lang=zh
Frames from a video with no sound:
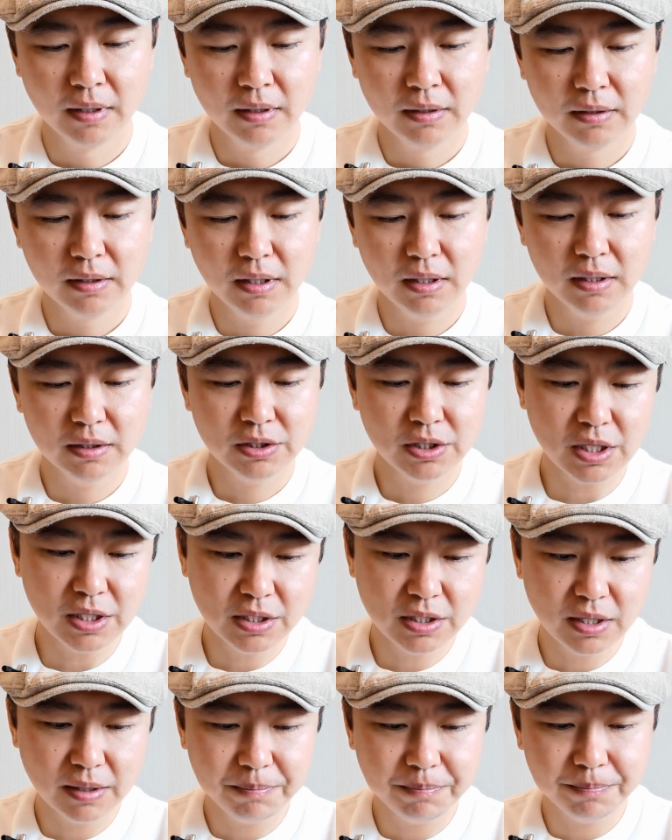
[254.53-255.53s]
那这
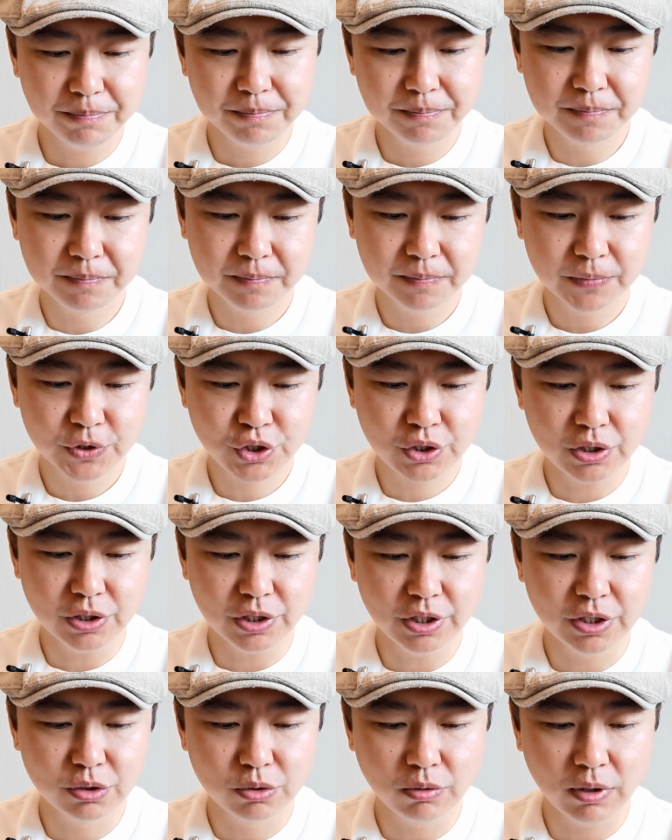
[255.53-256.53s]
些尸
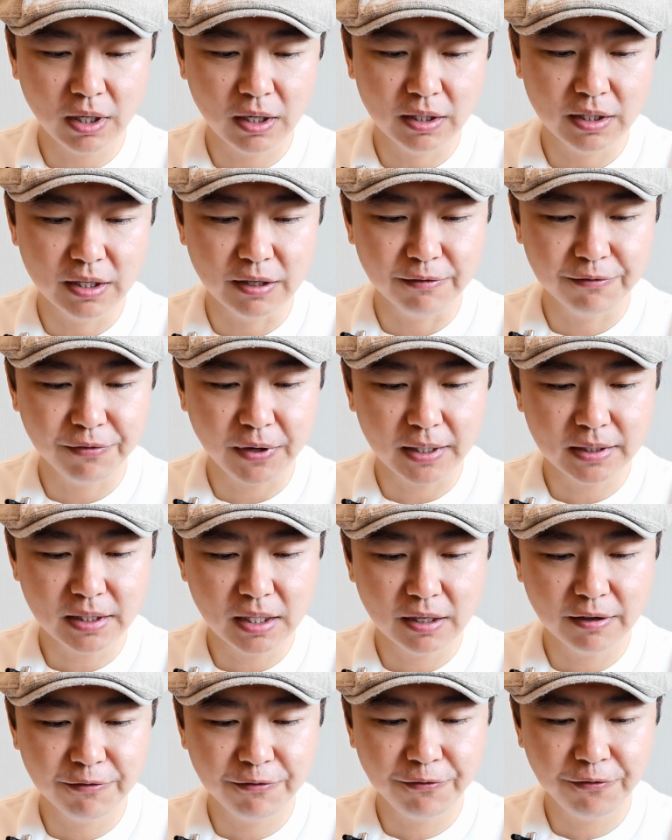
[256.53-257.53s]
体中啊，也发现
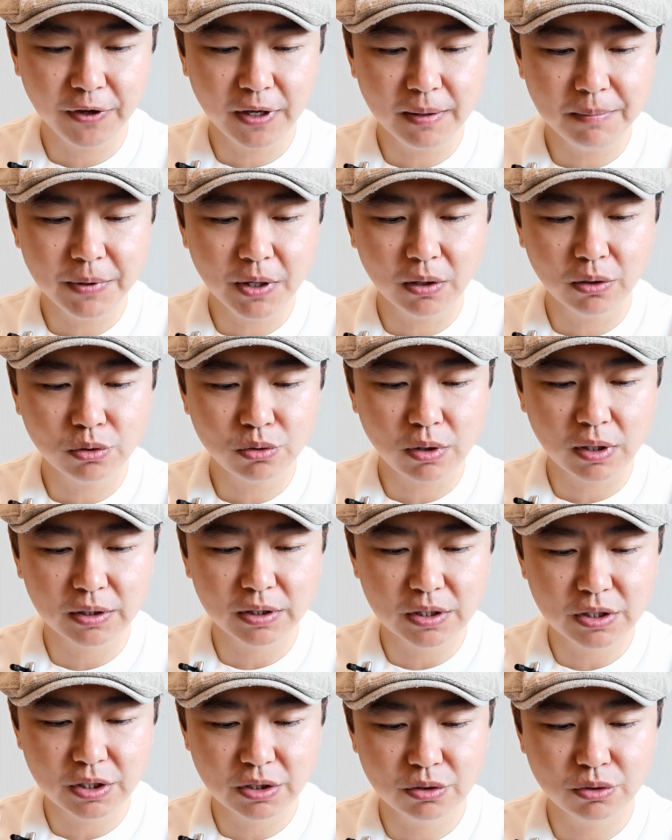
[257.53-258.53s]
了飞镖状
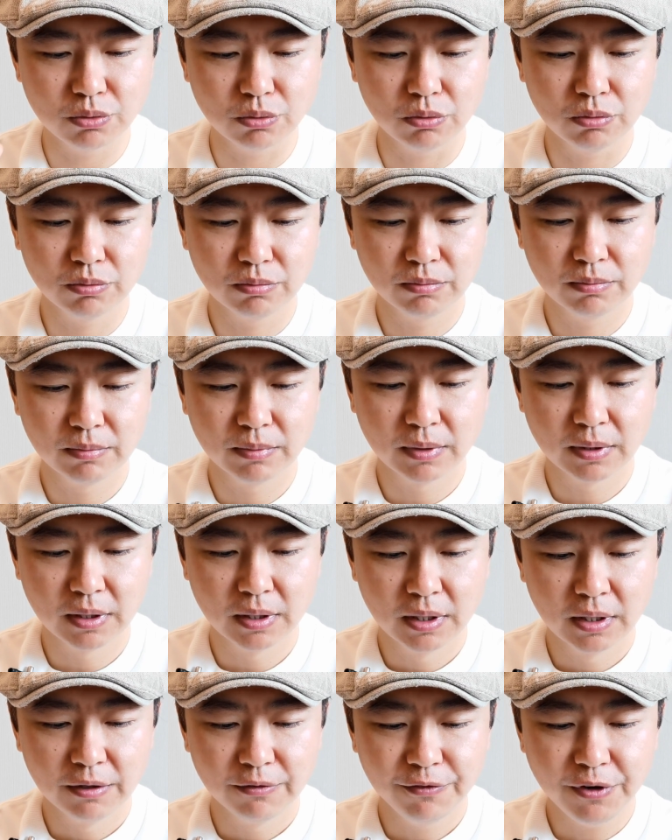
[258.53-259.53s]
的金属。
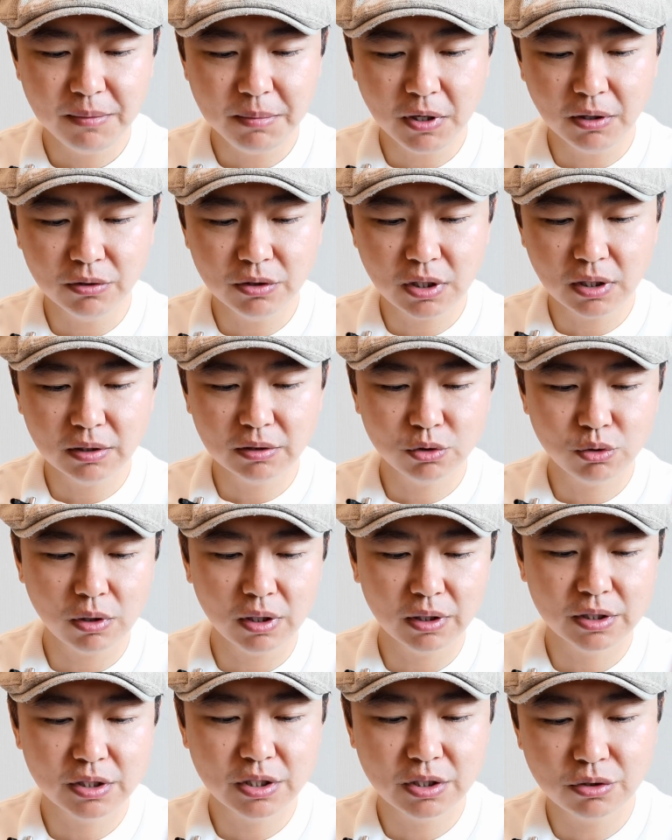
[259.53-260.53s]
飞镖这样
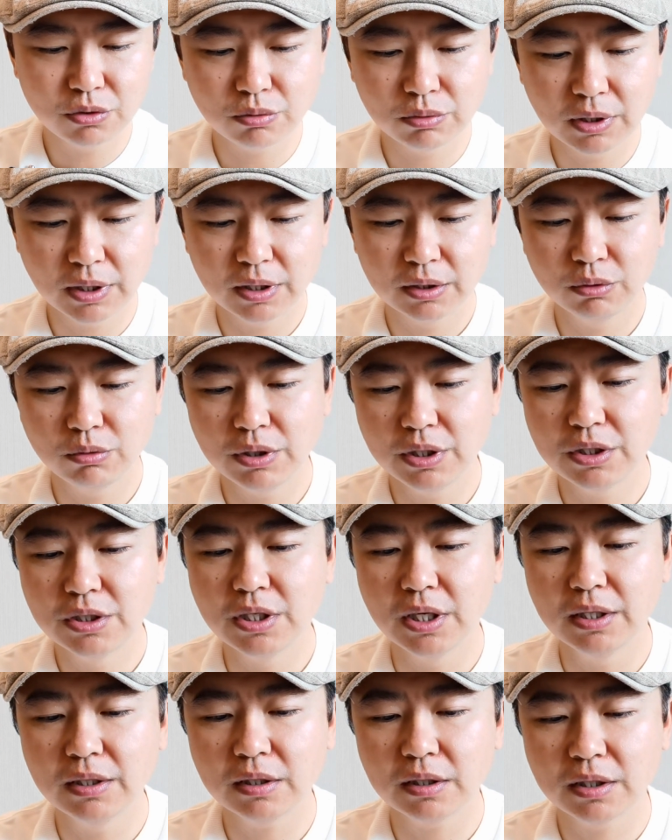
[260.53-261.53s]
状的金属呢，对
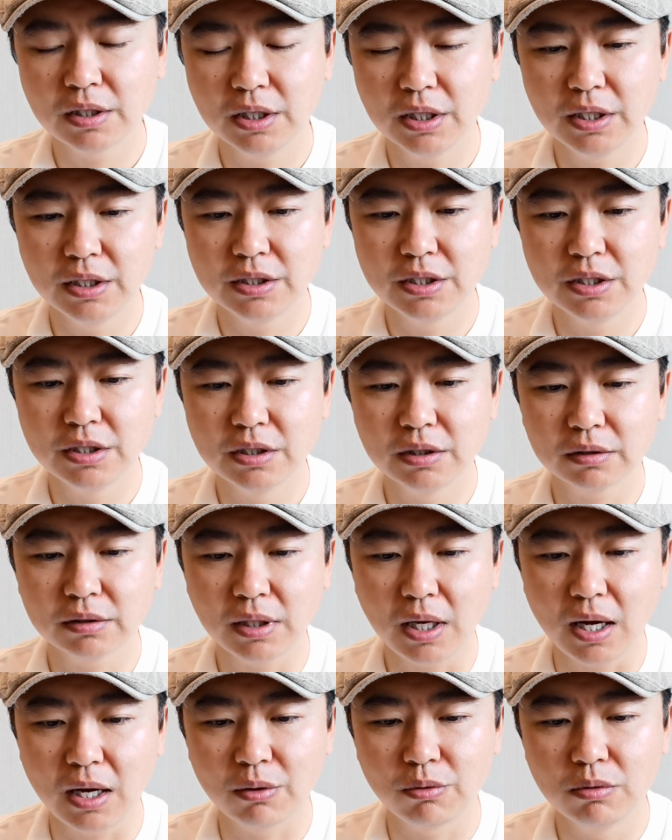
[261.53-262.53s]
人可以进行
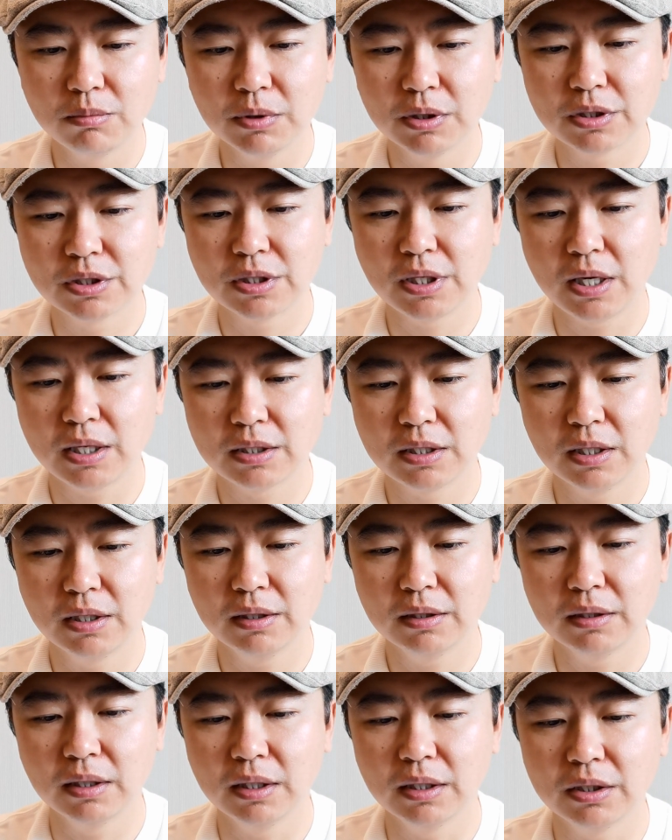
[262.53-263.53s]
大规模杀伤
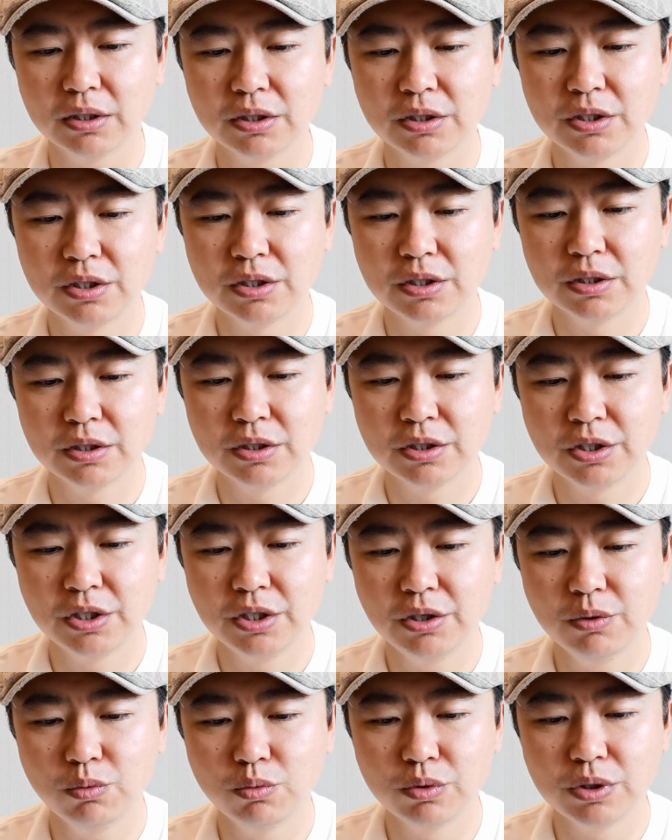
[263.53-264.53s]
啊。
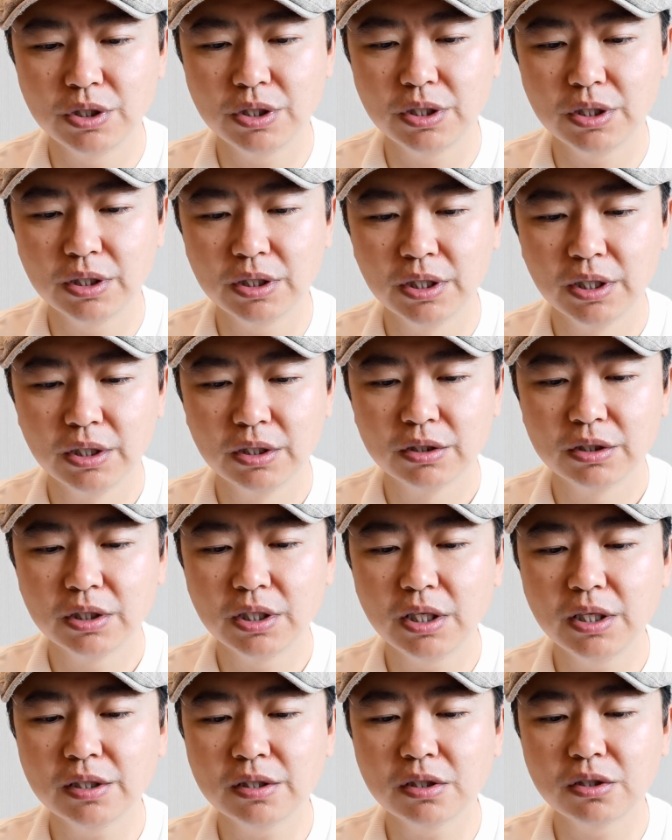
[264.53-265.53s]
其武器呢，
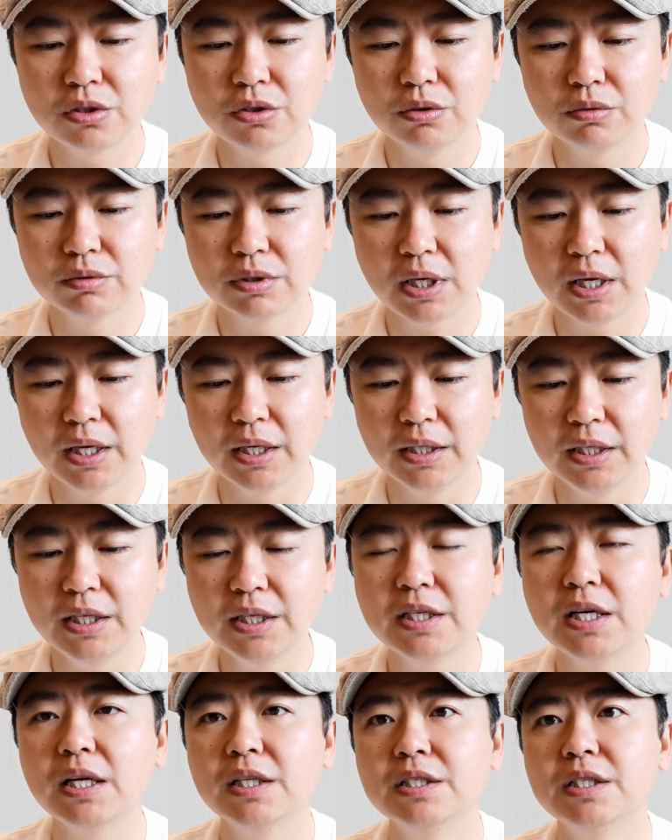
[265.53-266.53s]
第一次使用在
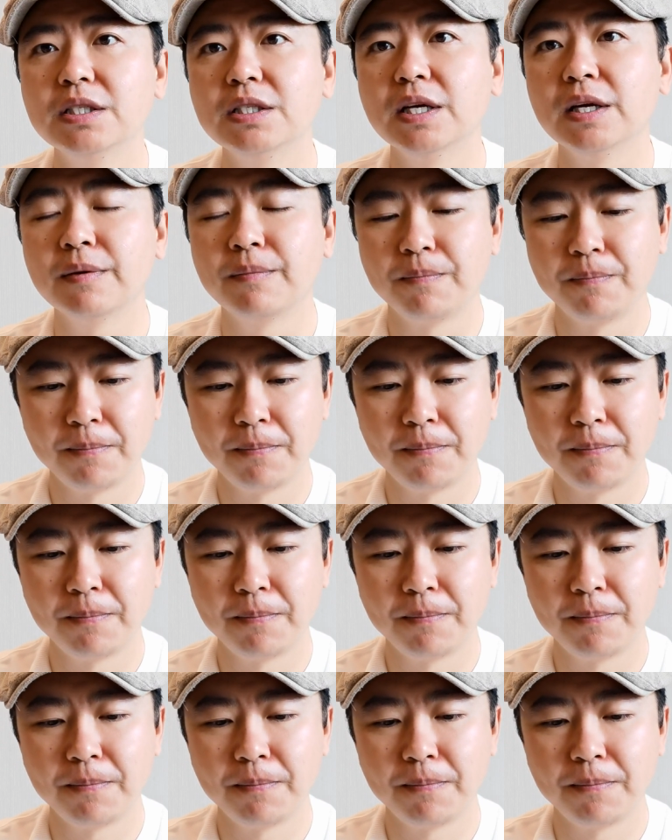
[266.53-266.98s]
一战期间。